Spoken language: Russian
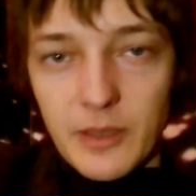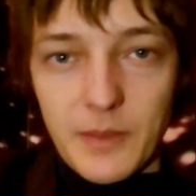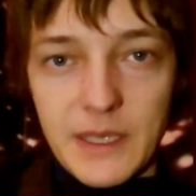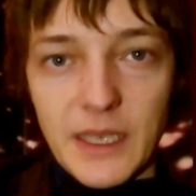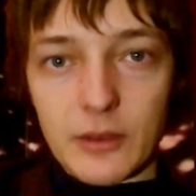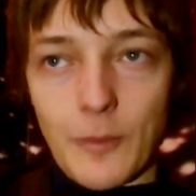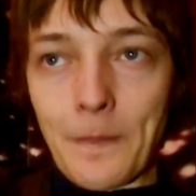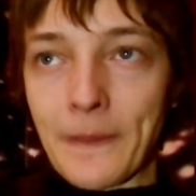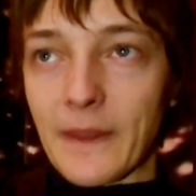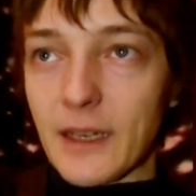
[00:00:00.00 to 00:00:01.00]
на посадку.
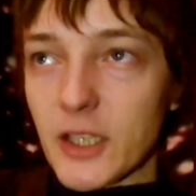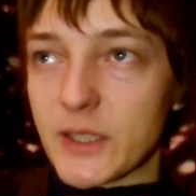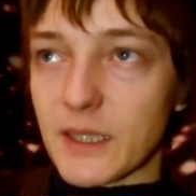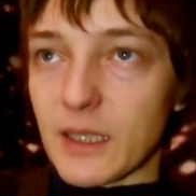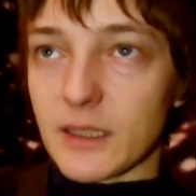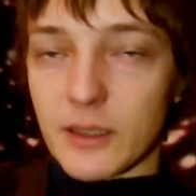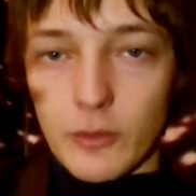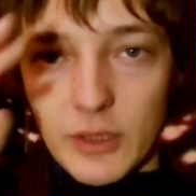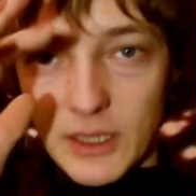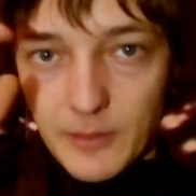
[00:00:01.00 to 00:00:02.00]
И кажется, как над
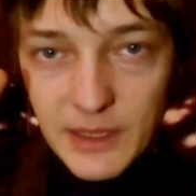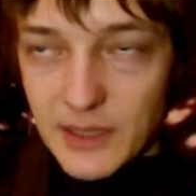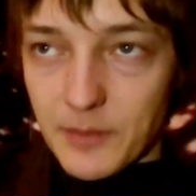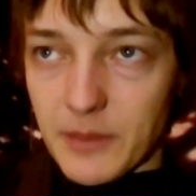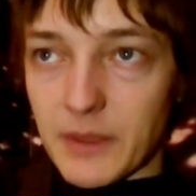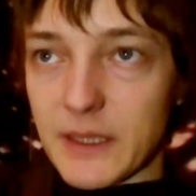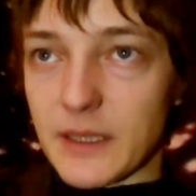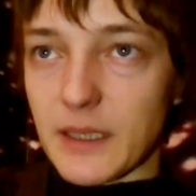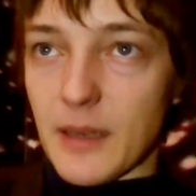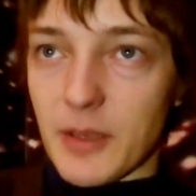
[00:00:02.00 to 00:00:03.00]
городом, если
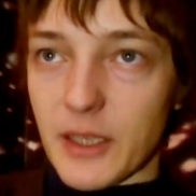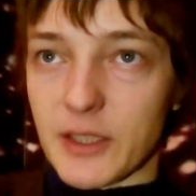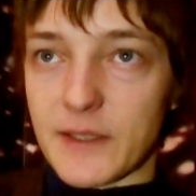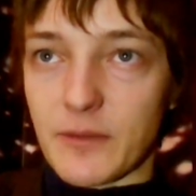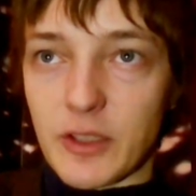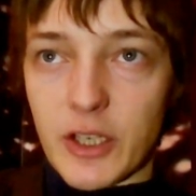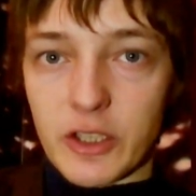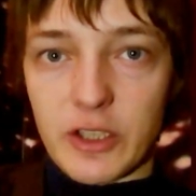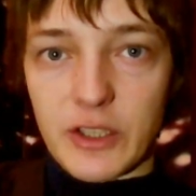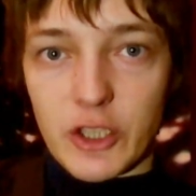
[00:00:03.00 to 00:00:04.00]
приблизить камеру, эти
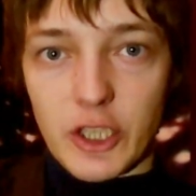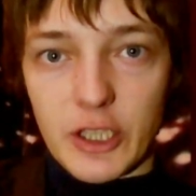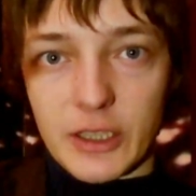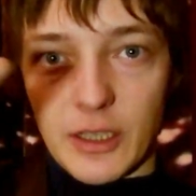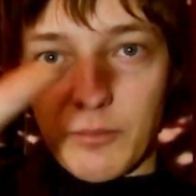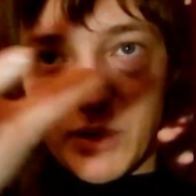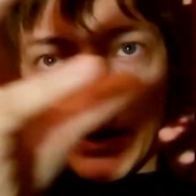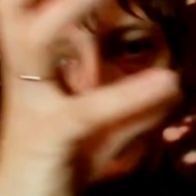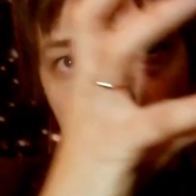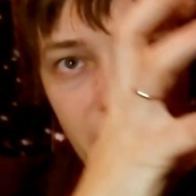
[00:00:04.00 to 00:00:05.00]
светящиеся шары так
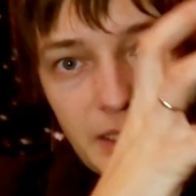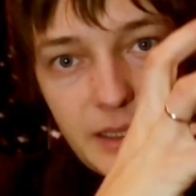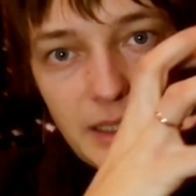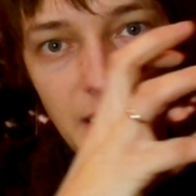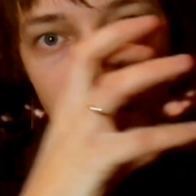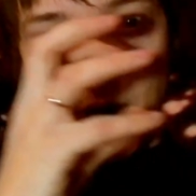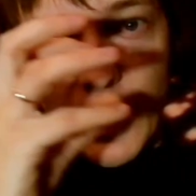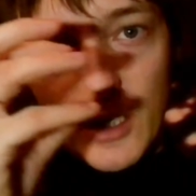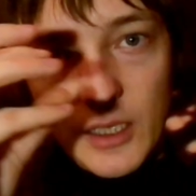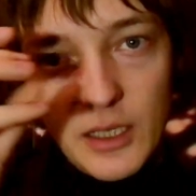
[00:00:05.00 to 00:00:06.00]
быстро пролетели
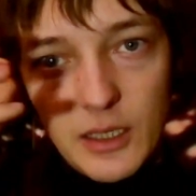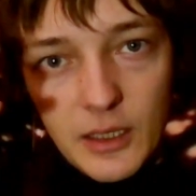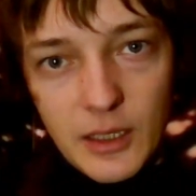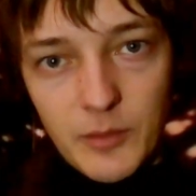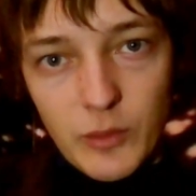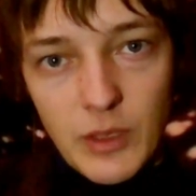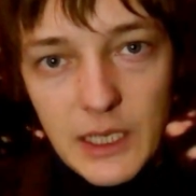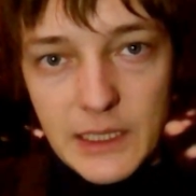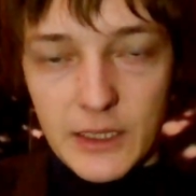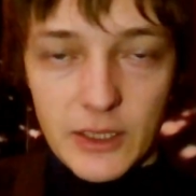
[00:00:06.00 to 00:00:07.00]
и как бы
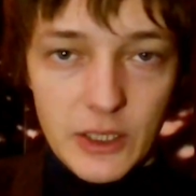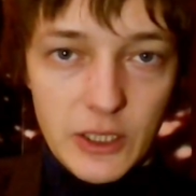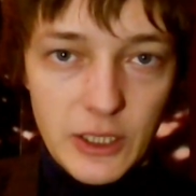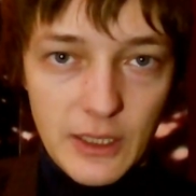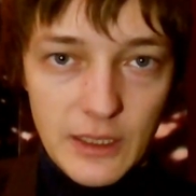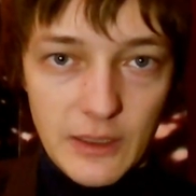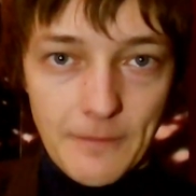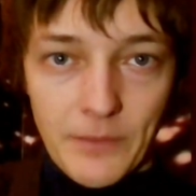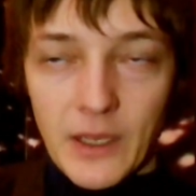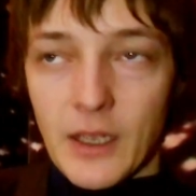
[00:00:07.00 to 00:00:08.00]
угасли и исчезли.
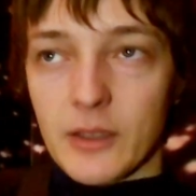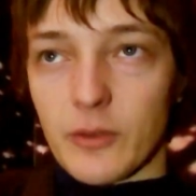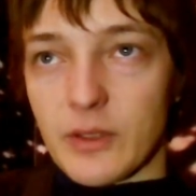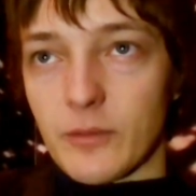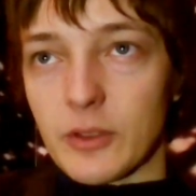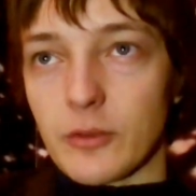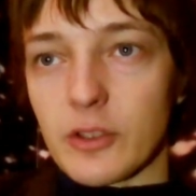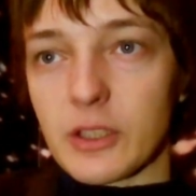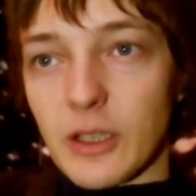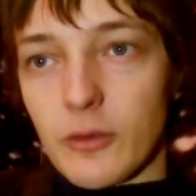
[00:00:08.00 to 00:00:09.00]
То есть вот
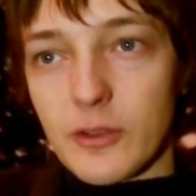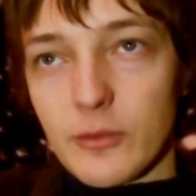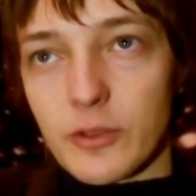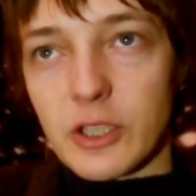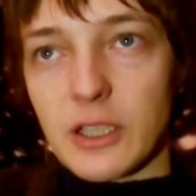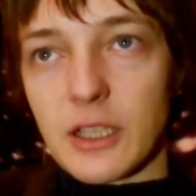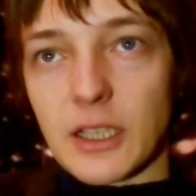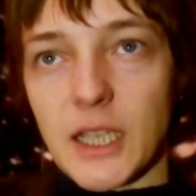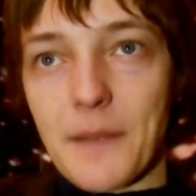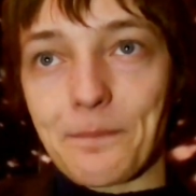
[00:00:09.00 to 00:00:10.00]
тоже такой случай,
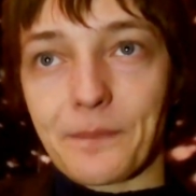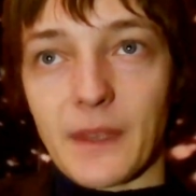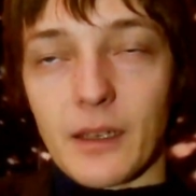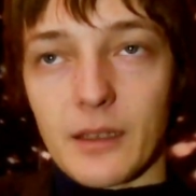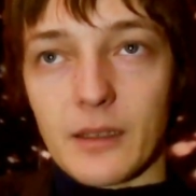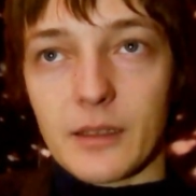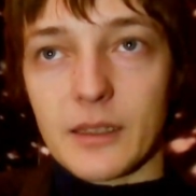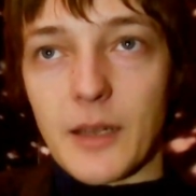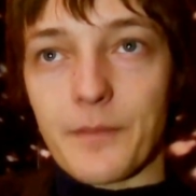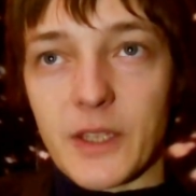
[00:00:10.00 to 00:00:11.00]
когда к
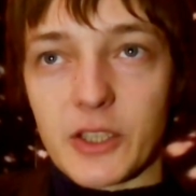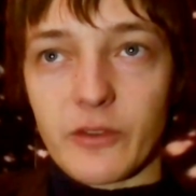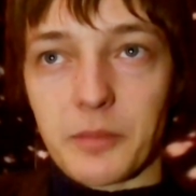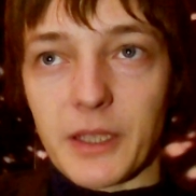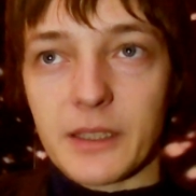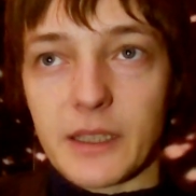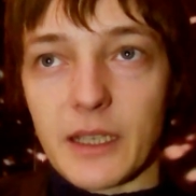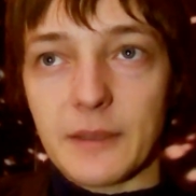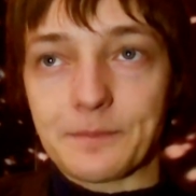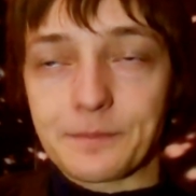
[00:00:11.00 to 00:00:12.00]
нам значит, в планетарий